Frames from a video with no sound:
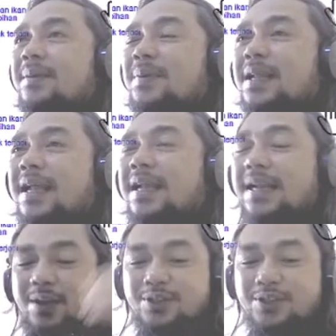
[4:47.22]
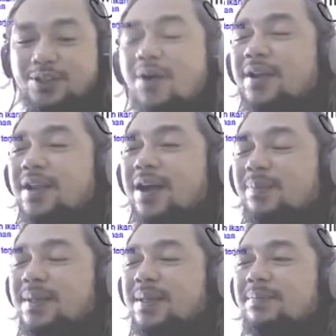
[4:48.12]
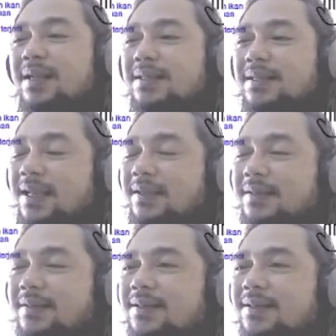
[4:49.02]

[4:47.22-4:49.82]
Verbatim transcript: Kemudian kalau stok yang optimalnya